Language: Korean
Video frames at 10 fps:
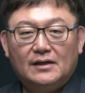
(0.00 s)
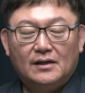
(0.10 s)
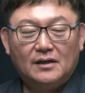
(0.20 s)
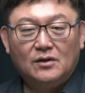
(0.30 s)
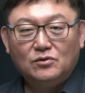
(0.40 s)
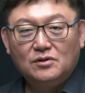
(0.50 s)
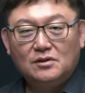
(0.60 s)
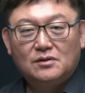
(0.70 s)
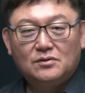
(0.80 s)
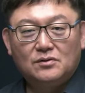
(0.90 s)
어,
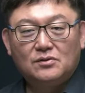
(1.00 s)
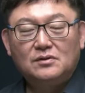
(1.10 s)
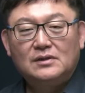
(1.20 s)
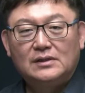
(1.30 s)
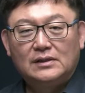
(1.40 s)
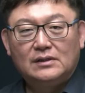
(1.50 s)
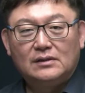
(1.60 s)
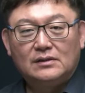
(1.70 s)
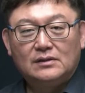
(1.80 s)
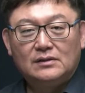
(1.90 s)
오늘 또
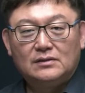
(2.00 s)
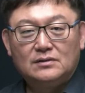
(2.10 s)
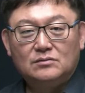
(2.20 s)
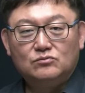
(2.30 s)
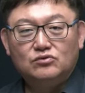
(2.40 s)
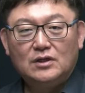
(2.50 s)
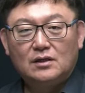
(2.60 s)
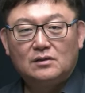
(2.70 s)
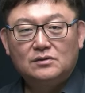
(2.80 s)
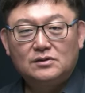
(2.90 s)
어,
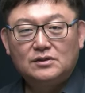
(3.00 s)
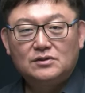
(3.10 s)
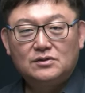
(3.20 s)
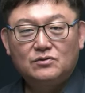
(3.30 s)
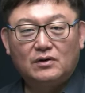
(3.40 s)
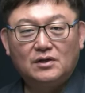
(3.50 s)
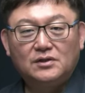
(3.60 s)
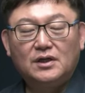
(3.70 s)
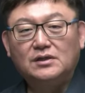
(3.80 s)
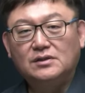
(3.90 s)
문화 컨텐츠와
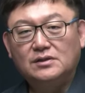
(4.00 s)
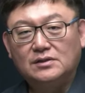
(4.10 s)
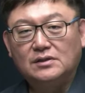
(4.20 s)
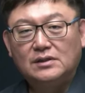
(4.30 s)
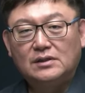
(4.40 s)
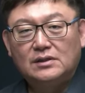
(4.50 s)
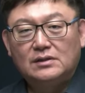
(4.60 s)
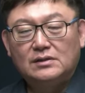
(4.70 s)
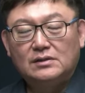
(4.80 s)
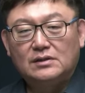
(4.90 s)
관련돼 있는
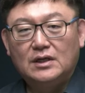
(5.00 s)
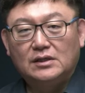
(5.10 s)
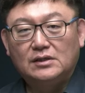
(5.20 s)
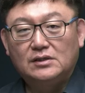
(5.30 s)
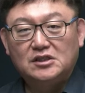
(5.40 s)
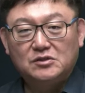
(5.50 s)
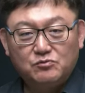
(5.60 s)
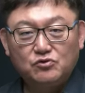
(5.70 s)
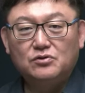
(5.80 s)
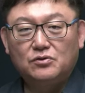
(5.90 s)
이야기들을
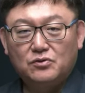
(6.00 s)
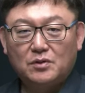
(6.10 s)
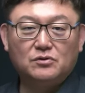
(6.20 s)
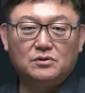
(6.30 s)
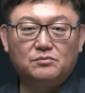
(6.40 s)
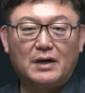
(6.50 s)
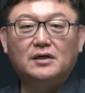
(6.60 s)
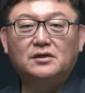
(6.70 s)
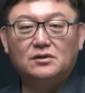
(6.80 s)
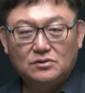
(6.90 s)
집중적으로 해보는
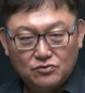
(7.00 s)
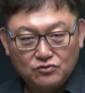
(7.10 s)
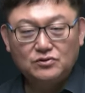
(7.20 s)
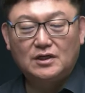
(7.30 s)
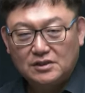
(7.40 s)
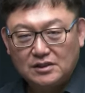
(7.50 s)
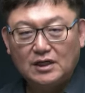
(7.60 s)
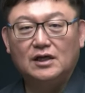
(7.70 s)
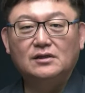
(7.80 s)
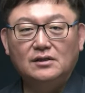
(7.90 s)
파격수다
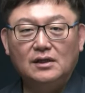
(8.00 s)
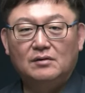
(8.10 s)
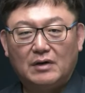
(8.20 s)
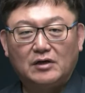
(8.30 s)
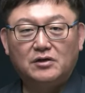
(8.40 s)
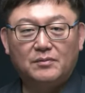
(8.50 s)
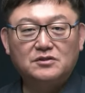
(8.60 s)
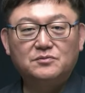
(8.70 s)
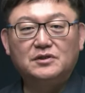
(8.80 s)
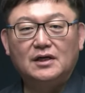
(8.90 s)
시간
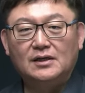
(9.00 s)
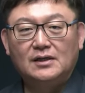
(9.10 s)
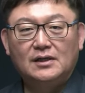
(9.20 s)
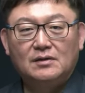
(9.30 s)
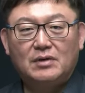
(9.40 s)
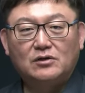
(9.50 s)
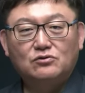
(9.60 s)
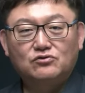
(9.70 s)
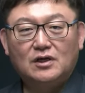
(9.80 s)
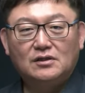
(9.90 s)
마련해봤습니다.
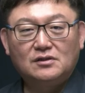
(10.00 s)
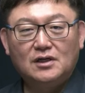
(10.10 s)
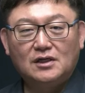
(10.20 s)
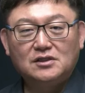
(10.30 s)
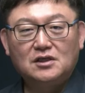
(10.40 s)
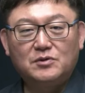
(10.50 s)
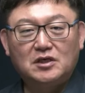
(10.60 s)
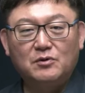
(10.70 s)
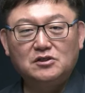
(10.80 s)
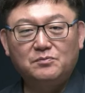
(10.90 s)
파격수다의 든든한 지킴이
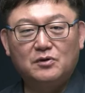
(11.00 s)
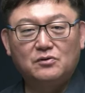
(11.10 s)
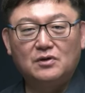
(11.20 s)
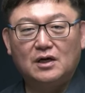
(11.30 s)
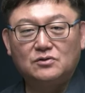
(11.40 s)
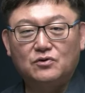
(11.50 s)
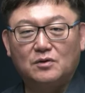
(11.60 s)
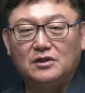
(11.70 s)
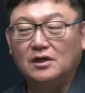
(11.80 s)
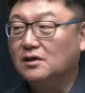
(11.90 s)
김원식 평론가
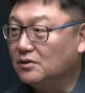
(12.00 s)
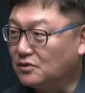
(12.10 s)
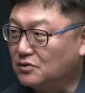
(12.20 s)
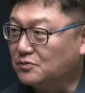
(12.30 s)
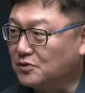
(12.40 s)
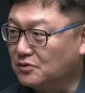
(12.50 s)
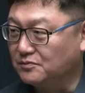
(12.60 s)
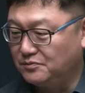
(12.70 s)
소개합니다. 어서 오십시오. 네,